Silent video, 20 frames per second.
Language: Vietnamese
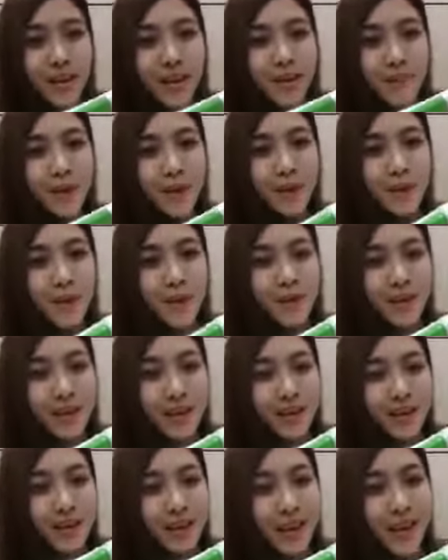mầm đậu
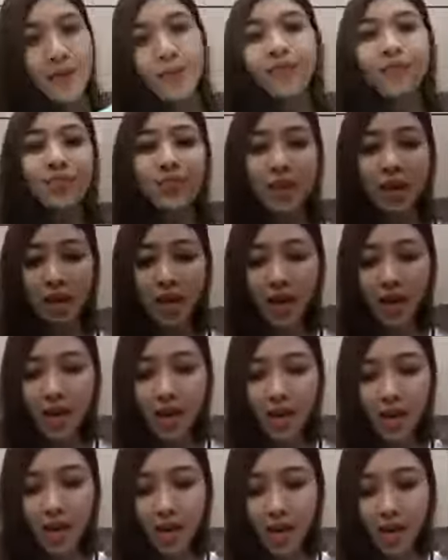nành nha
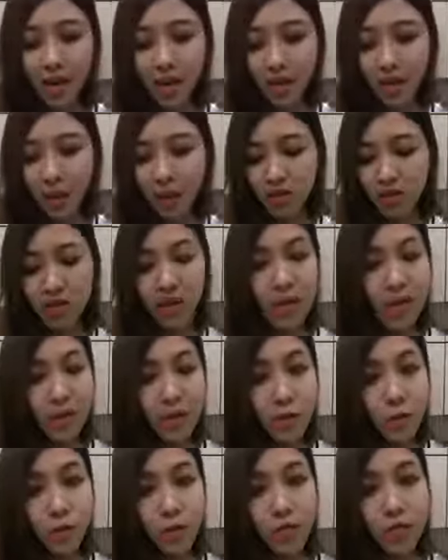à, mọi người có
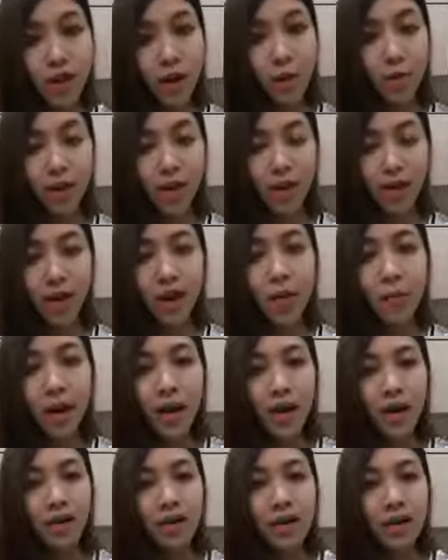hay uống sữa đậu nành không
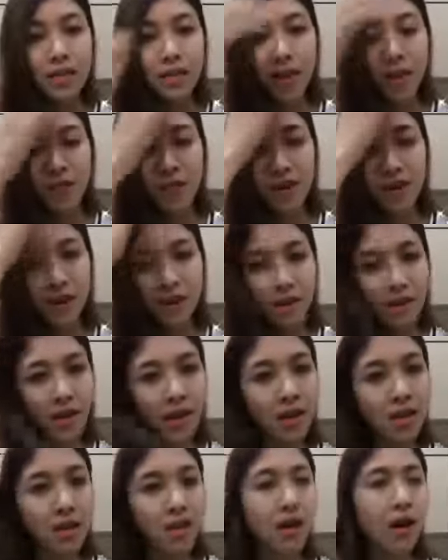ha tại vì
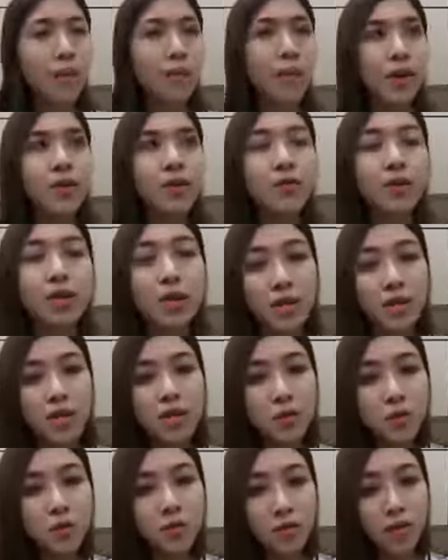á mì cũng rất là
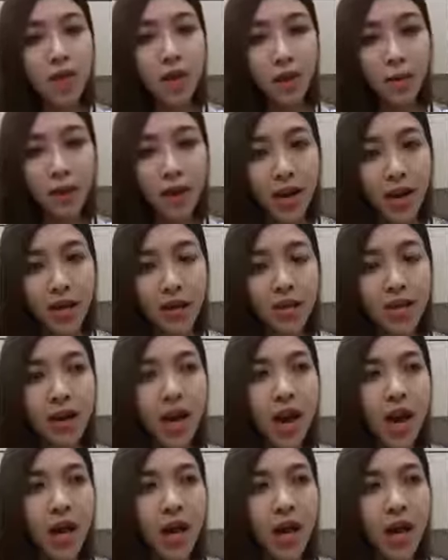thích uống sữa đậu nành